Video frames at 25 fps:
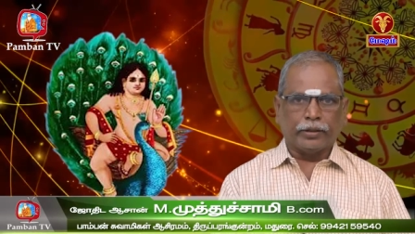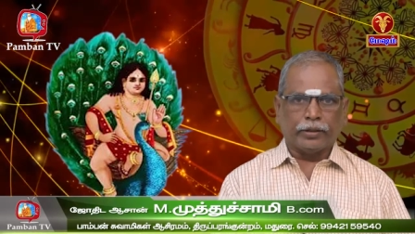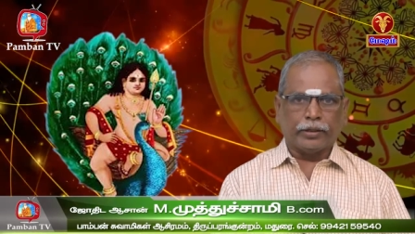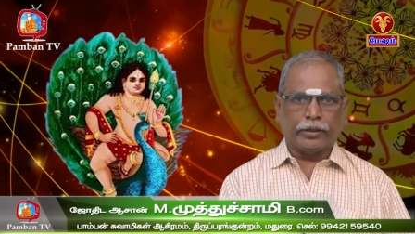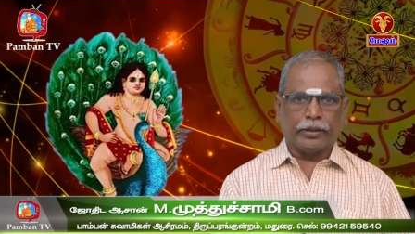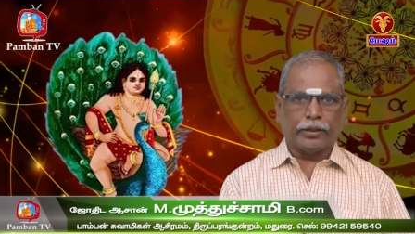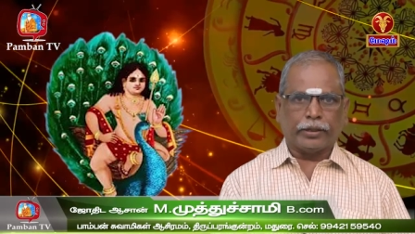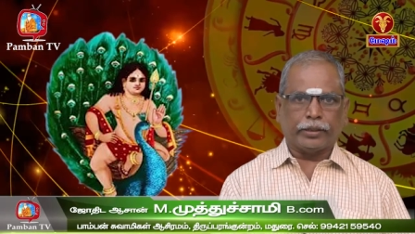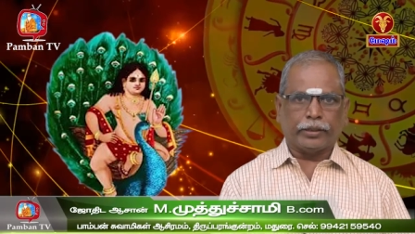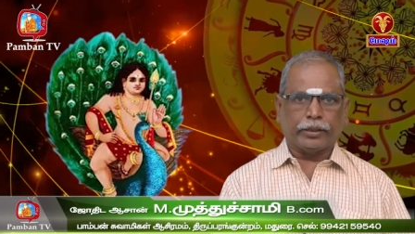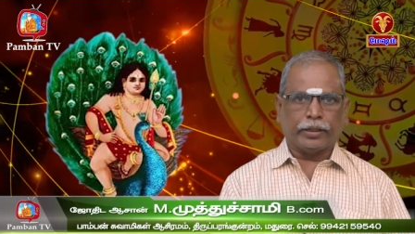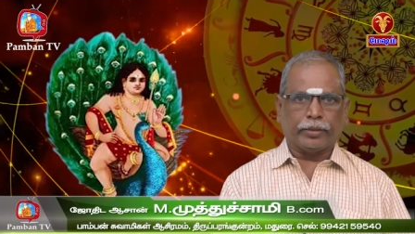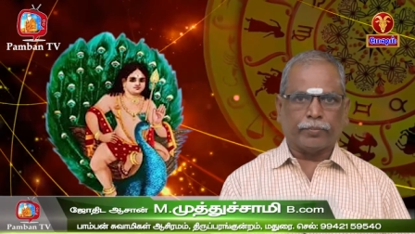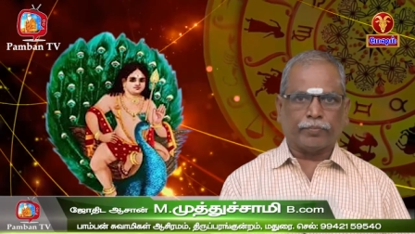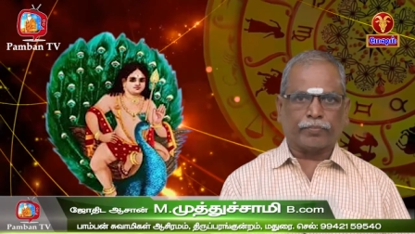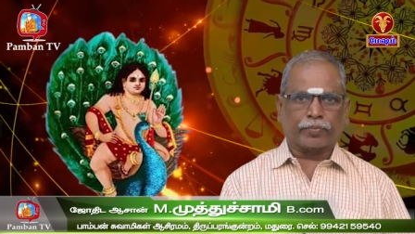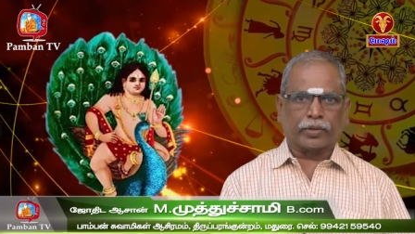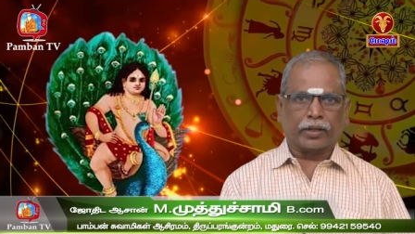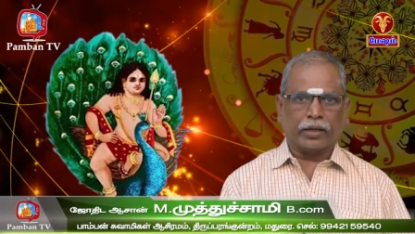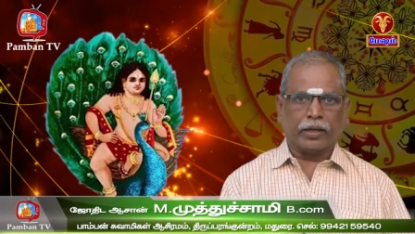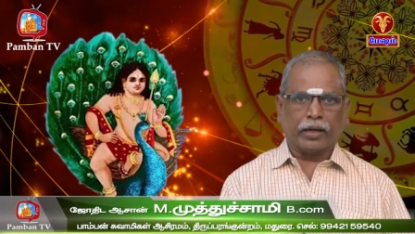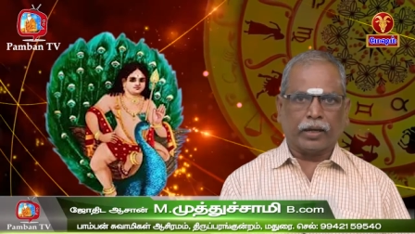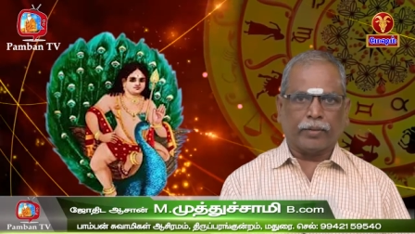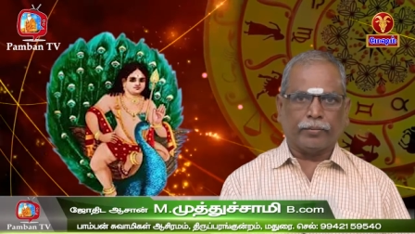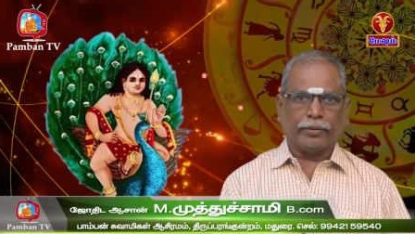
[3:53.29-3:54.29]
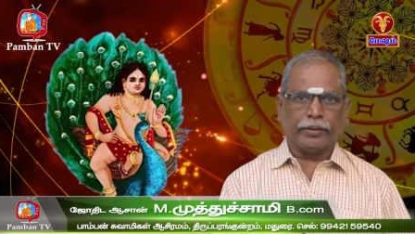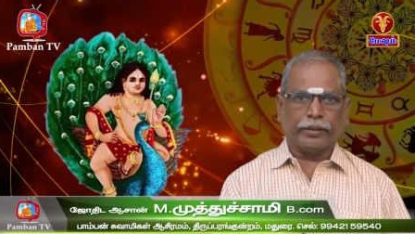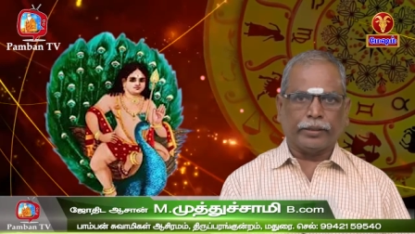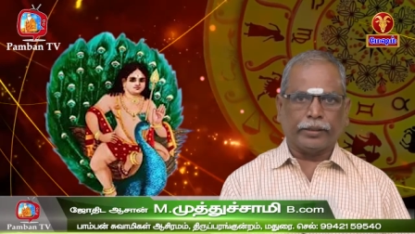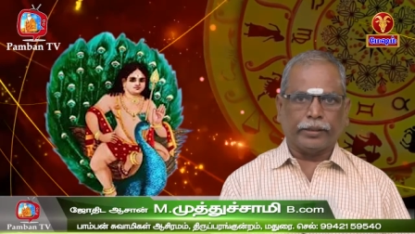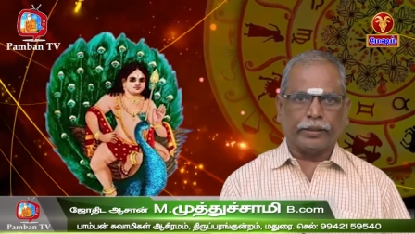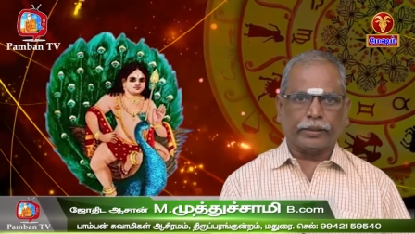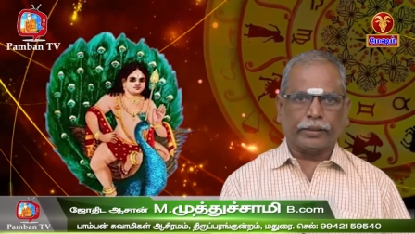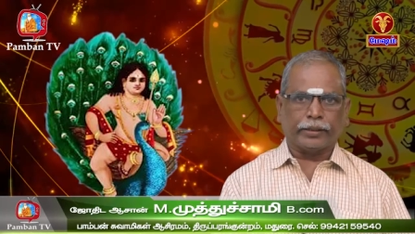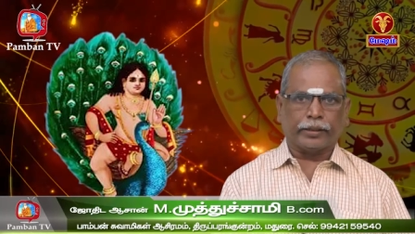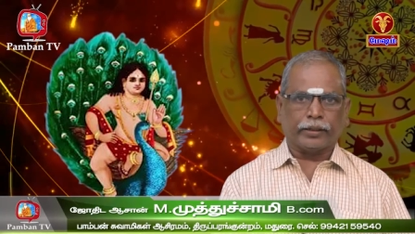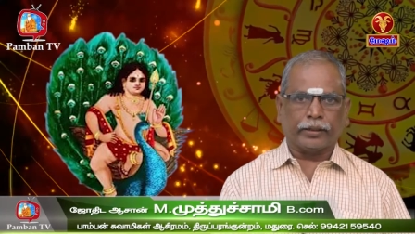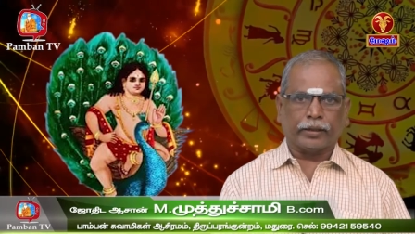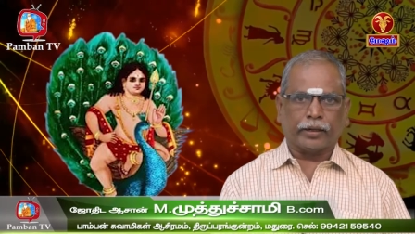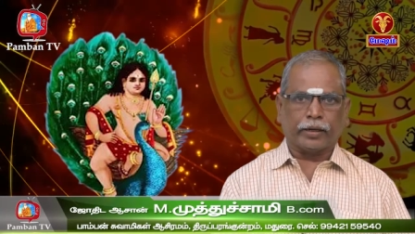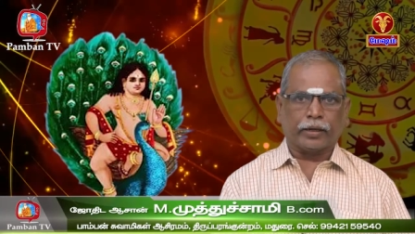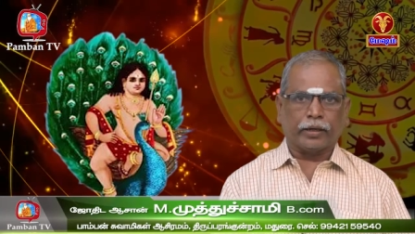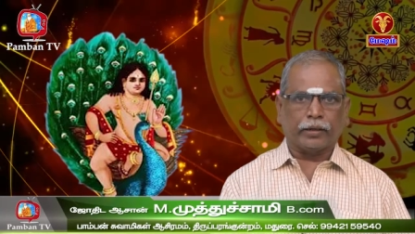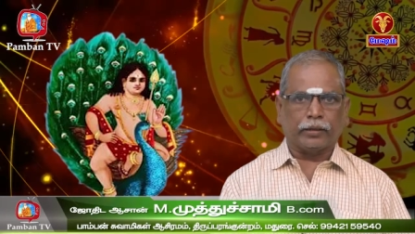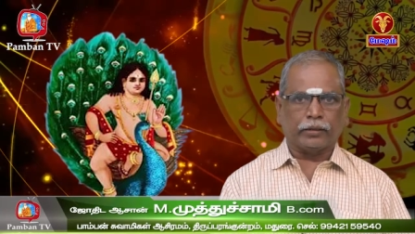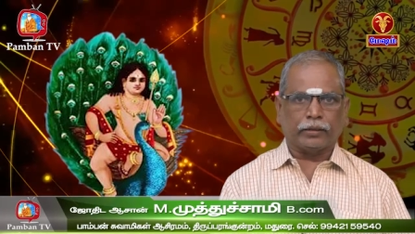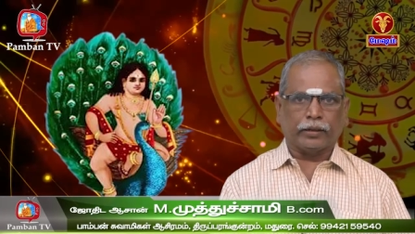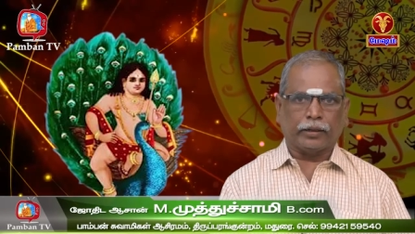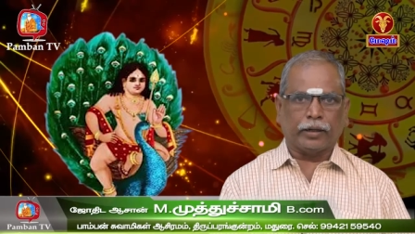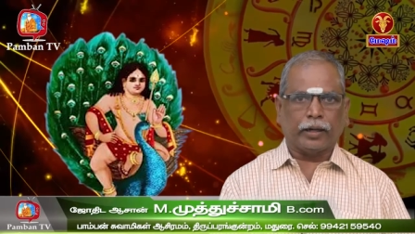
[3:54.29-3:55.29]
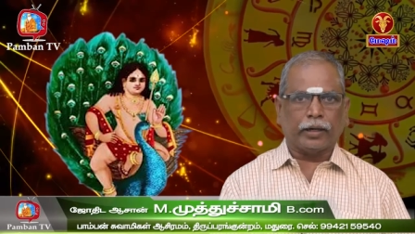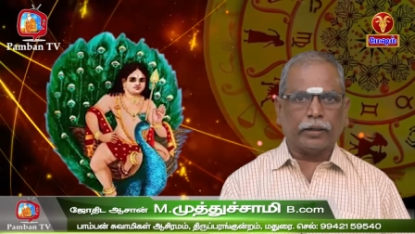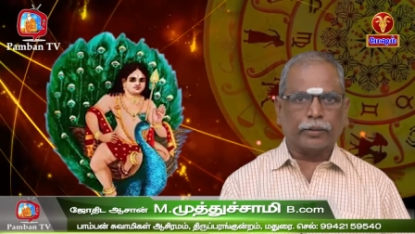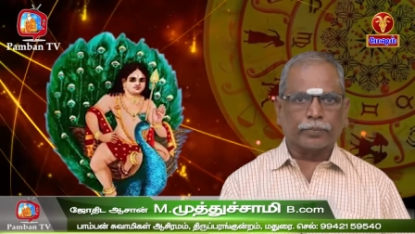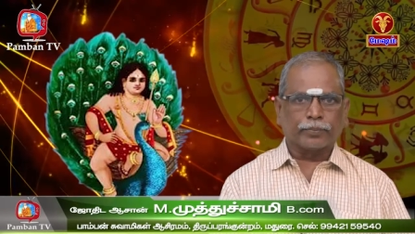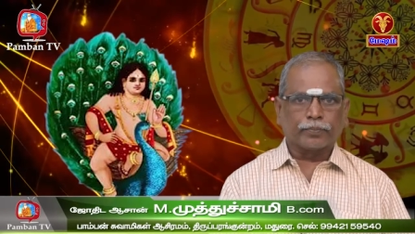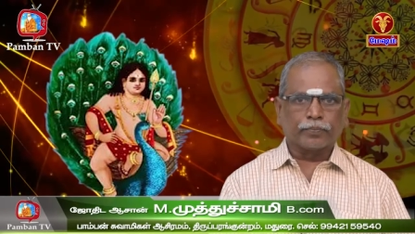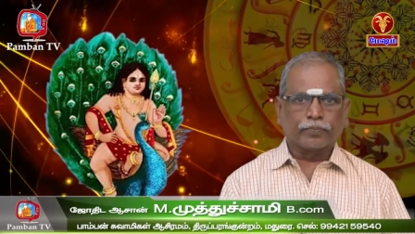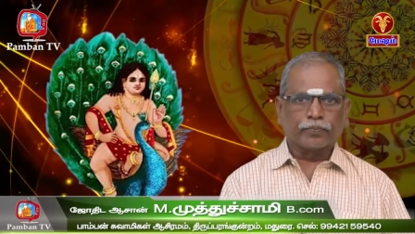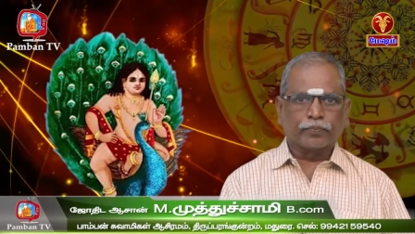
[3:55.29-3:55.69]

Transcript: இன்றைய தினம் அமைய இருக்கிற காரணத்தினால்